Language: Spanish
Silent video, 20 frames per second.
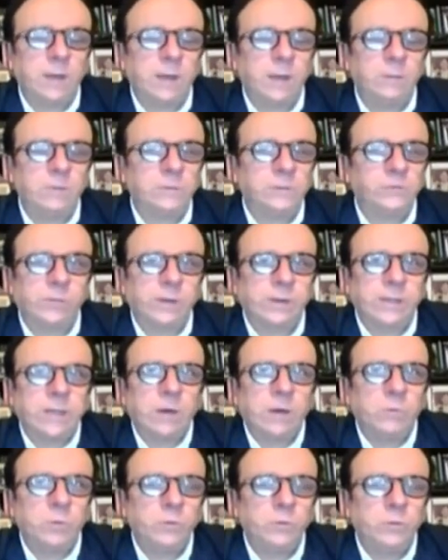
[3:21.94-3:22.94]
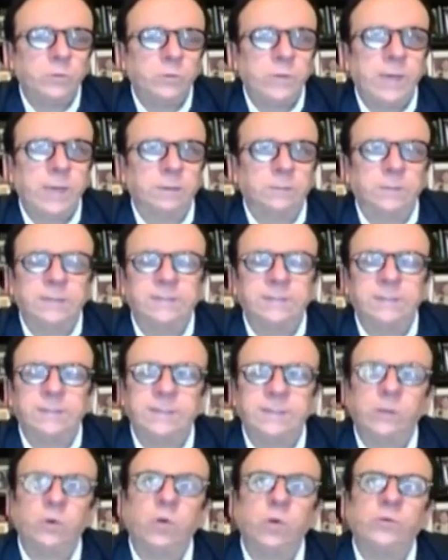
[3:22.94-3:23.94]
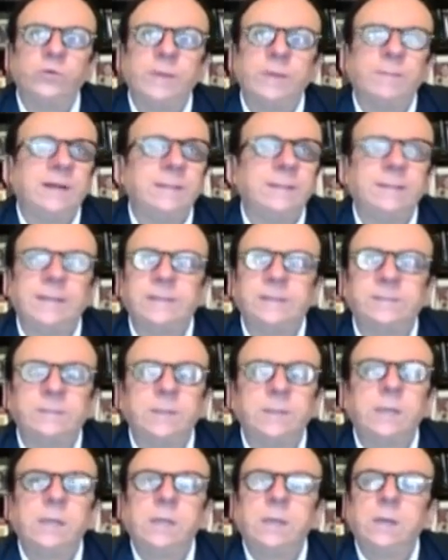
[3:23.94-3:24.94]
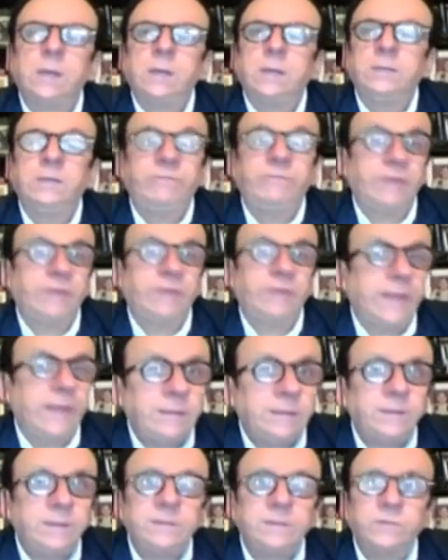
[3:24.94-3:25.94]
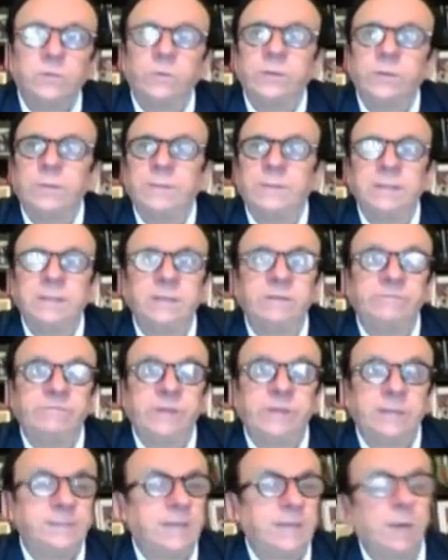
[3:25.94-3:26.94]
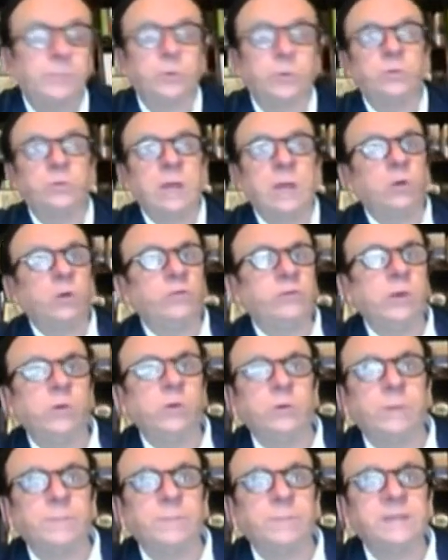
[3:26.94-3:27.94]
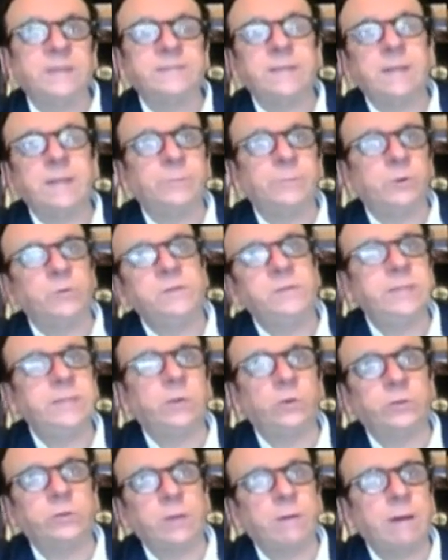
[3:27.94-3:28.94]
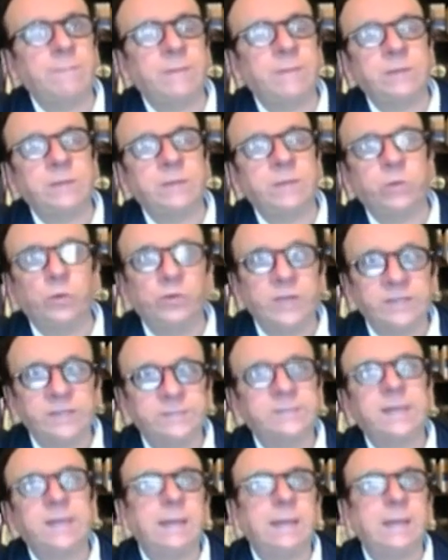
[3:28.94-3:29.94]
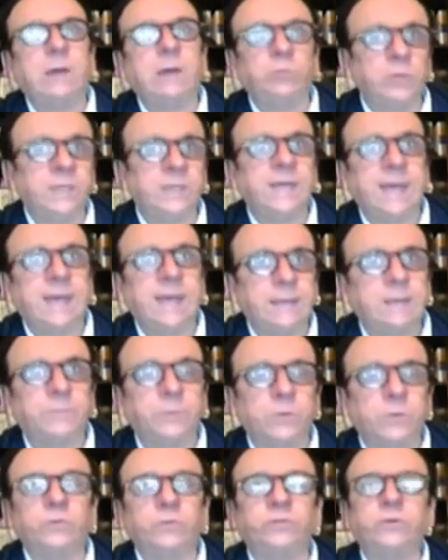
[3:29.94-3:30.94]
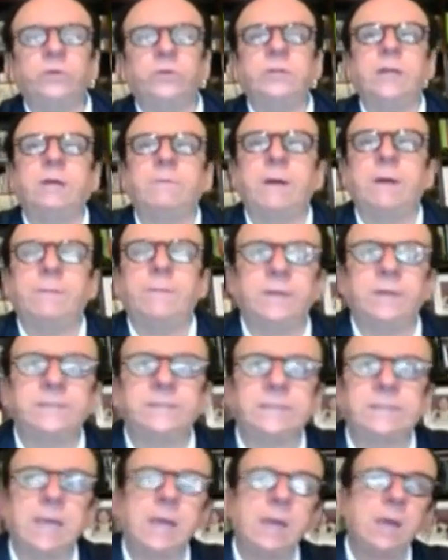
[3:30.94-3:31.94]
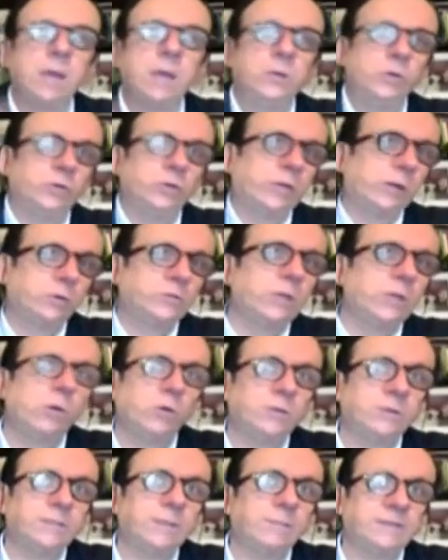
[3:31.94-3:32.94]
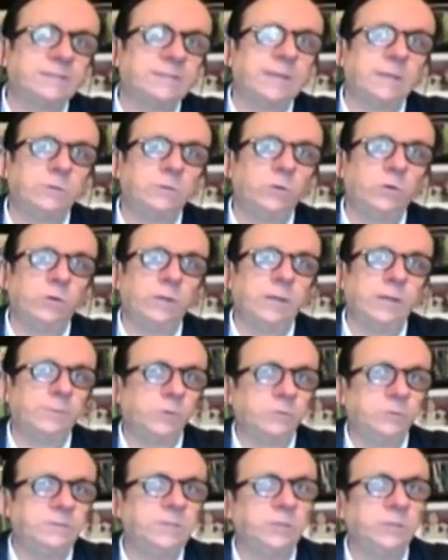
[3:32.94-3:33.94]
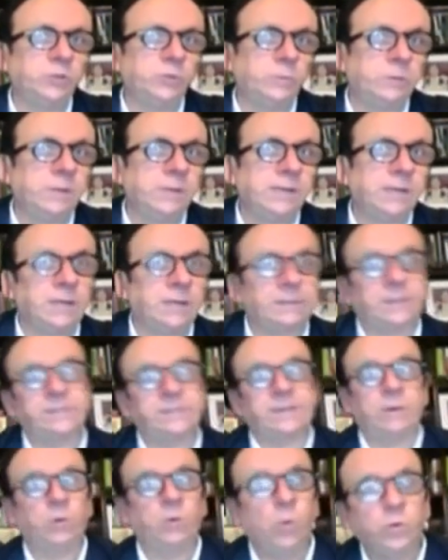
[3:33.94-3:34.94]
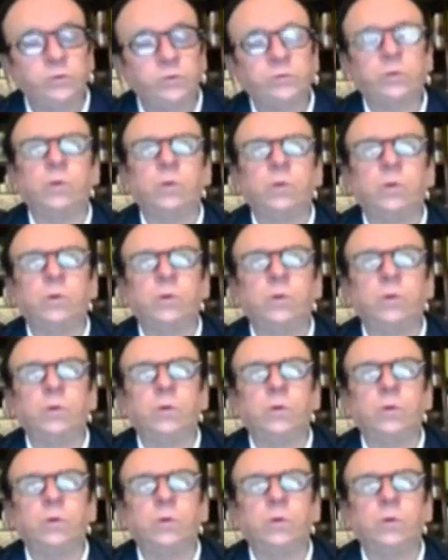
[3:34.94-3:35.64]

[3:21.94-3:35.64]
ha, subrayado muy bien, es decir, con demandas diferentes, con demandas diferenciadas, porque una cosa es lo que pasa en la provincia de Cotabambas, donde está la unidad de producción de las bambas, y otra cosa es lo que está pasando en la provincia de Chumbivilcas, que es en Cusco,